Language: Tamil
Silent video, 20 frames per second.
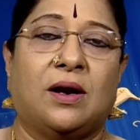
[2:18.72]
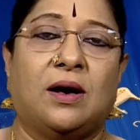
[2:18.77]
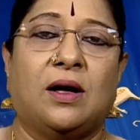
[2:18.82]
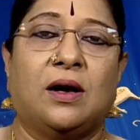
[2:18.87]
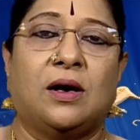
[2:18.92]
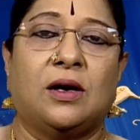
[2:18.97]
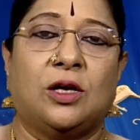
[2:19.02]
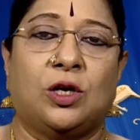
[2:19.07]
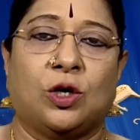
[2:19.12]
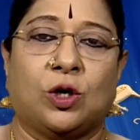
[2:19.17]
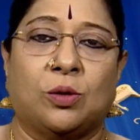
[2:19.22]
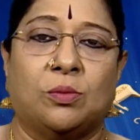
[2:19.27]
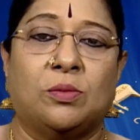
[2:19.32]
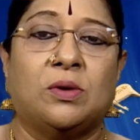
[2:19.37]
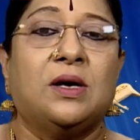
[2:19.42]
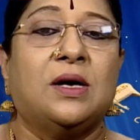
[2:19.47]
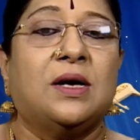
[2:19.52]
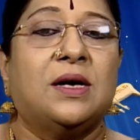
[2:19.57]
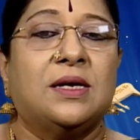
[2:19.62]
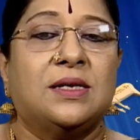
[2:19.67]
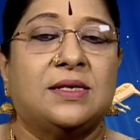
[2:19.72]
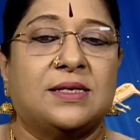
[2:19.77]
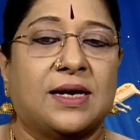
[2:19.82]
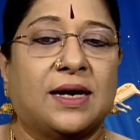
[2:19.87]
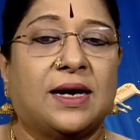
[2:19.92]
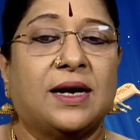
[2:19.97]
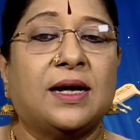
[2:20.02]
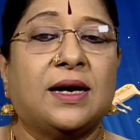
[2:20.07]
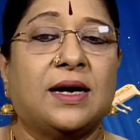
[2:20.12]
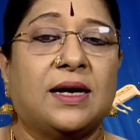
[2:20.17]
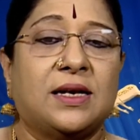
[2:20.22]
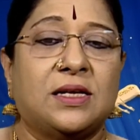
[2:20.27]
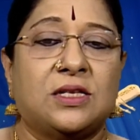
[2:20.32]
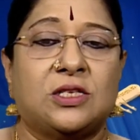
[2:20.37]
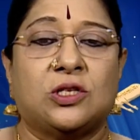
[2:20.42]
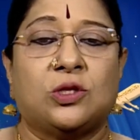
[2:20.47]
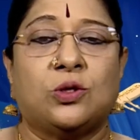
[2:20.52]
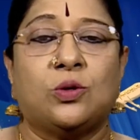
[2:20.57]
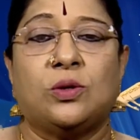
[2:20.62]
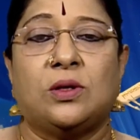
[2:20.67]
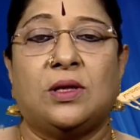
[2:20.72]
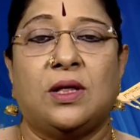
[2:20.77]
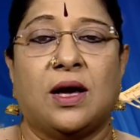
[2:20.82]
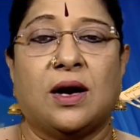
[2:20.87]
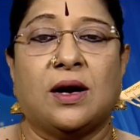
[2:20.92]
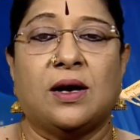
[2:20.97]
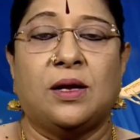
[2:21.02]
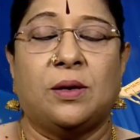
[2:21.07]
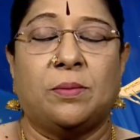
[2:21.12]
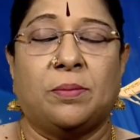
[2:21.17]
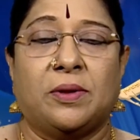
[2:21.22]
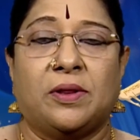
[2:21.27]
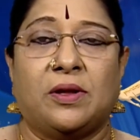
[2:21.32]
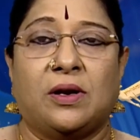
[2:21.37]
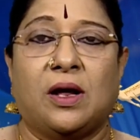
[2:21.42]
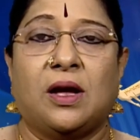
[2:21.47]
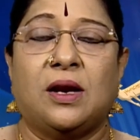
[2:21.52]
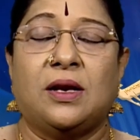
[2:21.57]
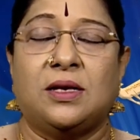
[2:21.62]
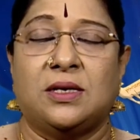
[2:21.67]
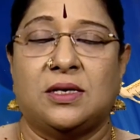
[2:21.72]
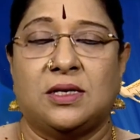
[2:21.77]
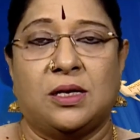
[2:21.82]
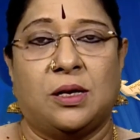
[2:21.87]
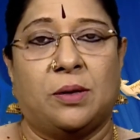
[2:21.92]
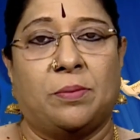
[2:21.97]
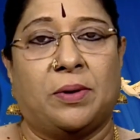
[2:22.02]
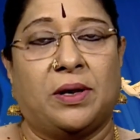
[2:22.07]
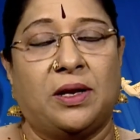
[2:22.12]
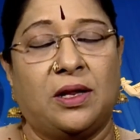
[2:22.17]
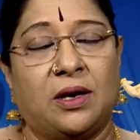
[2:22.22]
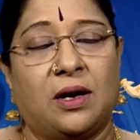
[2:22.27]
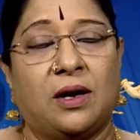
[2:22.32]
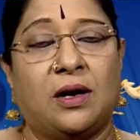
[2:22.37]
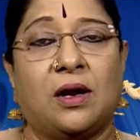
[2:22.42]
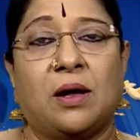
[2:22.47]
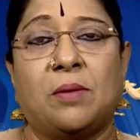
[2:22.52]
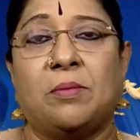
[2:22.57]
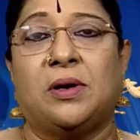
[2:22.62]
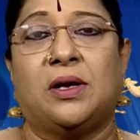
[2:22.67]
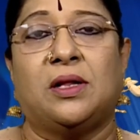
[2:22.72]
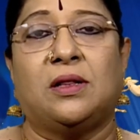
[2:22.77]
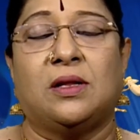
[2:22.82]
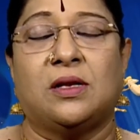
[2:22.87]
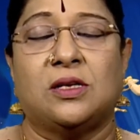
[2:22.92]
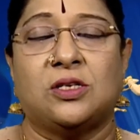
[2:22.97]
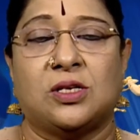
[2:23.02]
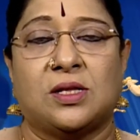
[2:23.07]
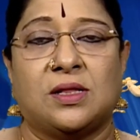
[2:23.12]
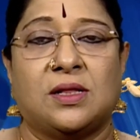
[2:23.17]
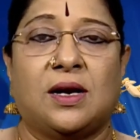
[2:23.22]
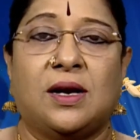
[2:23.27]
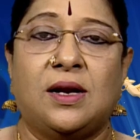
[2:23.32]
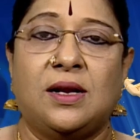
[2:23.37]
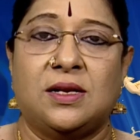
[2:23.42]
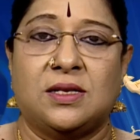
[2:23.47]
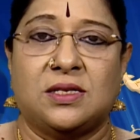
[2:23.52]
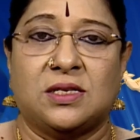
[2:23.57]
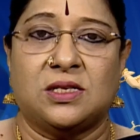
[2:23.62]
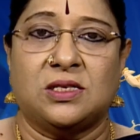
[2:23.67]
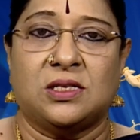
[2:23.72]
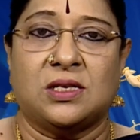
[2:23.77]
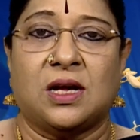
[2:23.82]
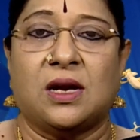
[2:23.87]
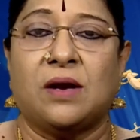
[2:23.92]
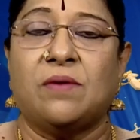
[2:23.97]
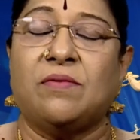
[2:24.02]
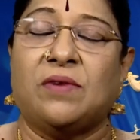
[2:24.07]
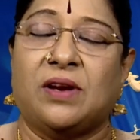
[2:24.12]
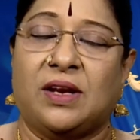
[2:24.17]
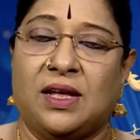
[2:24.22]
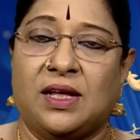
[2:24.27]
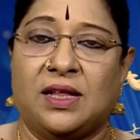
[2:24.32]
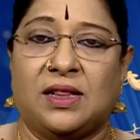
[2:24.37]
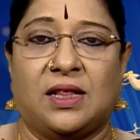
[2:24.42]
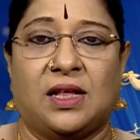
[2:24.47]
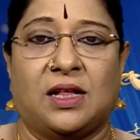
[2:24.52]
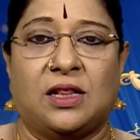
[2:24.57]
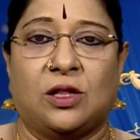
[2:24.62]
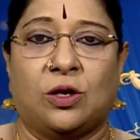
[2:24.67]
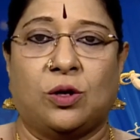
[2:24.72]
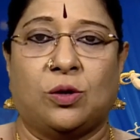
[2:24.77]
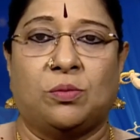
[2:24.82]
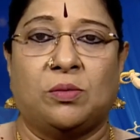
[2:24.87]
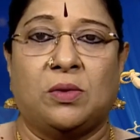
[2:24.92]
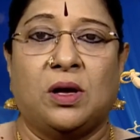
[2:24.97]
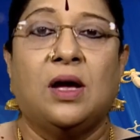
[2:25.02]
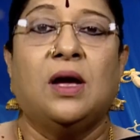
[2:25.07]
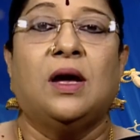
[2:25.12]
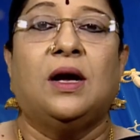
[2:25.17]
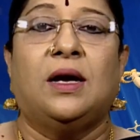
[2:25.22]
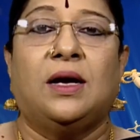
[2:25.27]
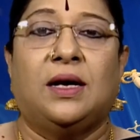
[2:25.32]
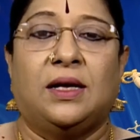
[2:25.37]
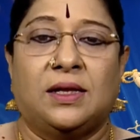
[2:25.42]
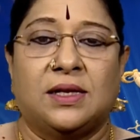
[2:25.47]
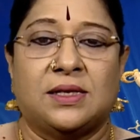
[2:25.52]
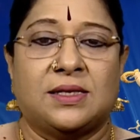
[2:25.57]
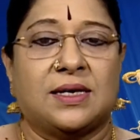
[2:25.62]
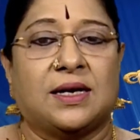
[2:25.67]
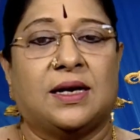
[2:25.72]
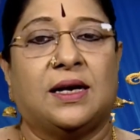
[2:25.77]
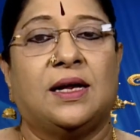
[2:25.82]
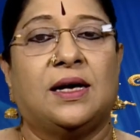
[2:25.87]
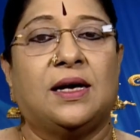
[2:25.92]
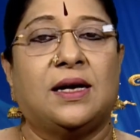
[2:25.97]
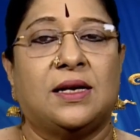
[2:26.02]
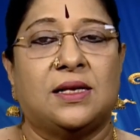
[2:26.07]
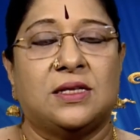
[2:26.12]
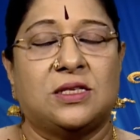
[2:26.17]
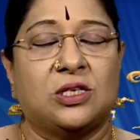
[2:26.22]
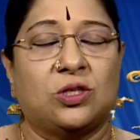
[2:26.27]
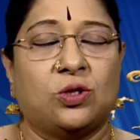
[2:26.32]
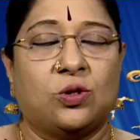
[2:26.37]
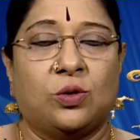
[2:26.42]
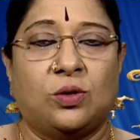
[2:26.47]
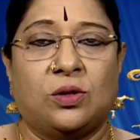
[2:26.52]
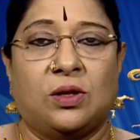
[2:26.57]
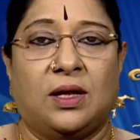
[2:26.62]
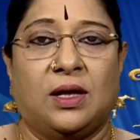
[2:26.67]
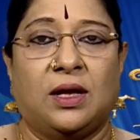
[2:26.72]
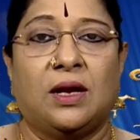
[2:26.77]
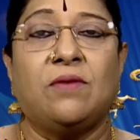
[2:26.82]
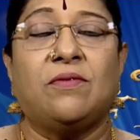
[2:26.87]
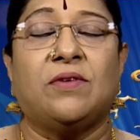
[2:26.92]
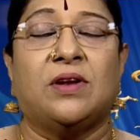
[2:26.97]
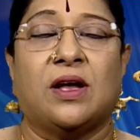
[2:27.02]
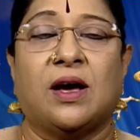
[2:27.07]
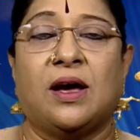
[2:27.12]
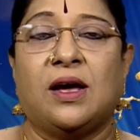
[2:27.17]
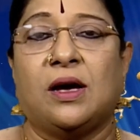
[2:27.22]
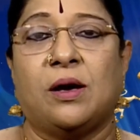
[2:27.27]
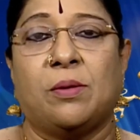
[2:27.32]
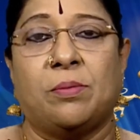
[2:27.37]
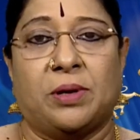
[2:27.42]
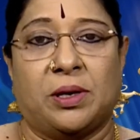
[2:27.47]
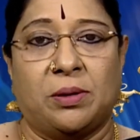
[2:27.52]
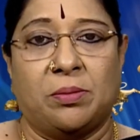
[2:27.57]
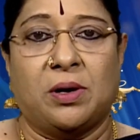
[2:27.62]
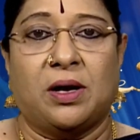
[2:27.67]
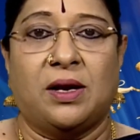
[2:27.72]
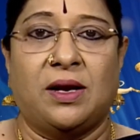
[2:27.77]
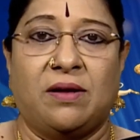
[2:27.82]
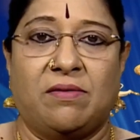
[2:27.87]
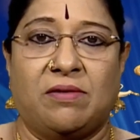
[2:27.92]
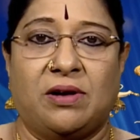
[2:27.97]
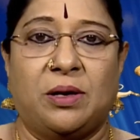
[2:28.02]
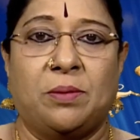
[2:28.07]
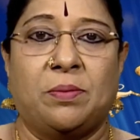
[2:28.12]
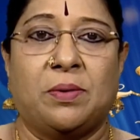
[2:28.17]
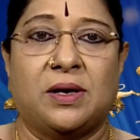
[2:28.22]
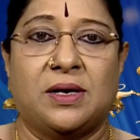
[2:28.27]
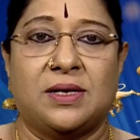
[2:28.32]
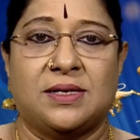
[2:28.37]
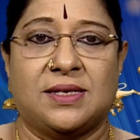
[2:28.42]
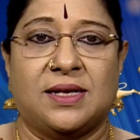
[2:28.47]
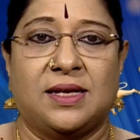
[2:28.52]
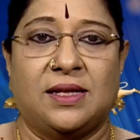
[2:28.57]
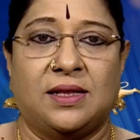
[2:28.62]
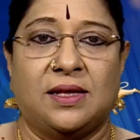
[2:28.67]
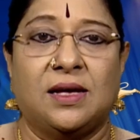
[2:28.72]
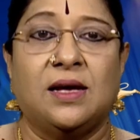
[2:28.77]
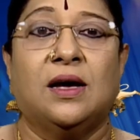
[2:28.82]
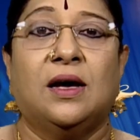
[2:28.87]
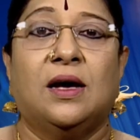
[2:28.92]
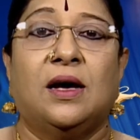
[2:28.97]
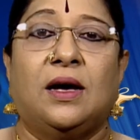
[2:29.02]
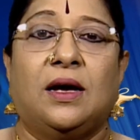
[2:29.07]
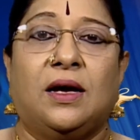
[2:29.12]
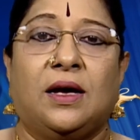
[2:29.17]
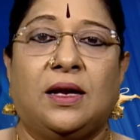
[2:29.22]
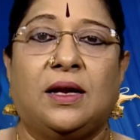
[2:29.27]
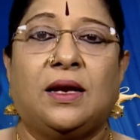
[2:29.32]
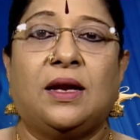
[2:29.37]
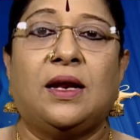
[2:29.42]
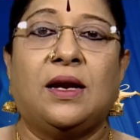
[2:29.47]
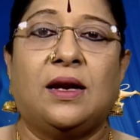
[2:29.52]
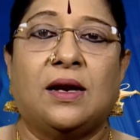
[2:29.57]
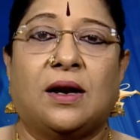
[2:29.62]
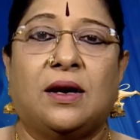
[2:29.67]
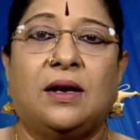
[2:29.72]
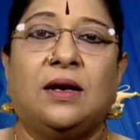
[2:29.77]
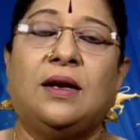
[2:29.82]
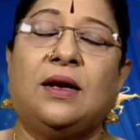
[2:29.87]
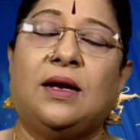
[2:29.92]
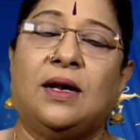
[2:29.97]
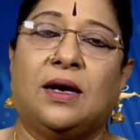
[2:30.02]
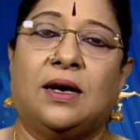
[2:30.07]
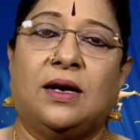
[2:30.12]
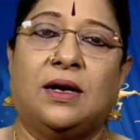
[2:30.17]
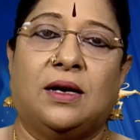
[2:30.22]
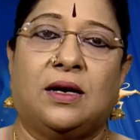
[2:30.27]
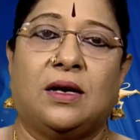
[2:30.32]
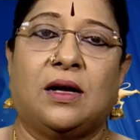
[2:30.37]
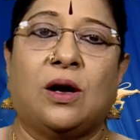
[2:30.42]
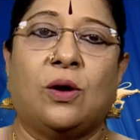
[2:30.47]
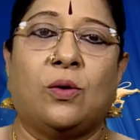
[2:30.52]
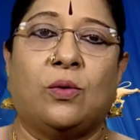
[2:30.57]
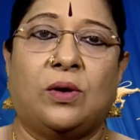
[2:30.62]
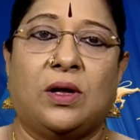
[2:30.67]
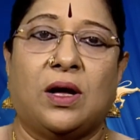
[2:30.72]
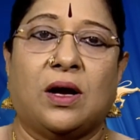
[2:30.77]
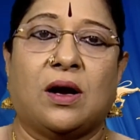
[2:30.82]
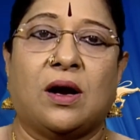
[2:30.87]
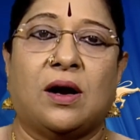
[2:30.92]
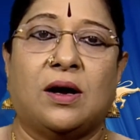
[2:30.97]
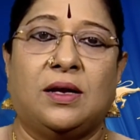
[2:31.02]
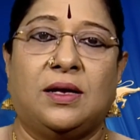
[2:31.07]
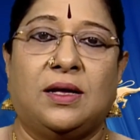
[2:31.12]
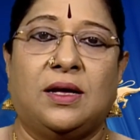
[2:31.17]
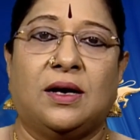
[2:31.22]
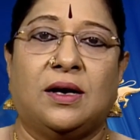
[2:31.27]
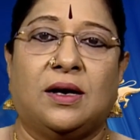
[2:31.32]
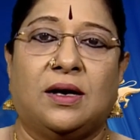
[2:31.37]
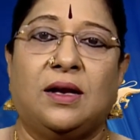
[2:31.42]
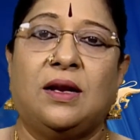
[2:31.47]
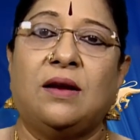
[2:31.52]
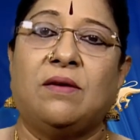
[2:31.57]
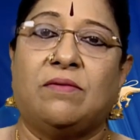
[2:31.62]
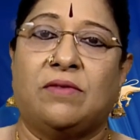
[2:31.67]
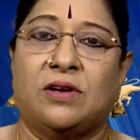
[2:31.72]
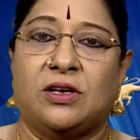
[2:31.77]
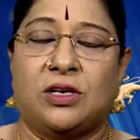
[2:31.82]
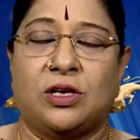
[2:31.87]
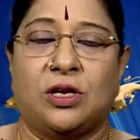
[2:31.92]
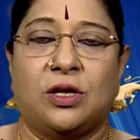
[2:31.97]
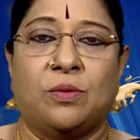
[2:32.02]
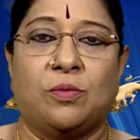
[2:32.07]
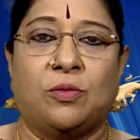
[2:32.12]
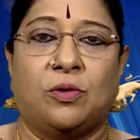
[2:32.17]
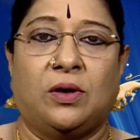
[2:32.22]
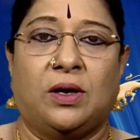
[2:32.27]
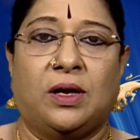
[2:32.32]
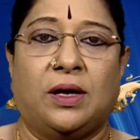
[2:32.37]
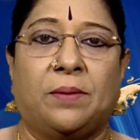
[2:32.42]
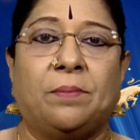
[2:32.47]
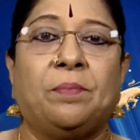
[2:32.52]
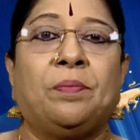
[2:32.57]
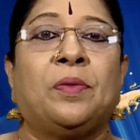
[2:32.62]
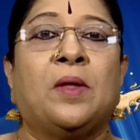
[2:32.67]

நாளாக இருக்கும் சங்கடகர சதுர்த்தியாக இருப்பதனால் இன்று பனிரெண்டாம் இடத்தில் சந்திரனின் சஞ்சாரம் விரயத்தை தரும் இந்த சங்கடகர சதுர்த்தியில் விநாயக பெருமானை வழிபாடு செய்து இன்றைய நாளில் நீங்கள் எடுக்கக்கூடிய காரியங்களில் வெற்றியும் உண்டு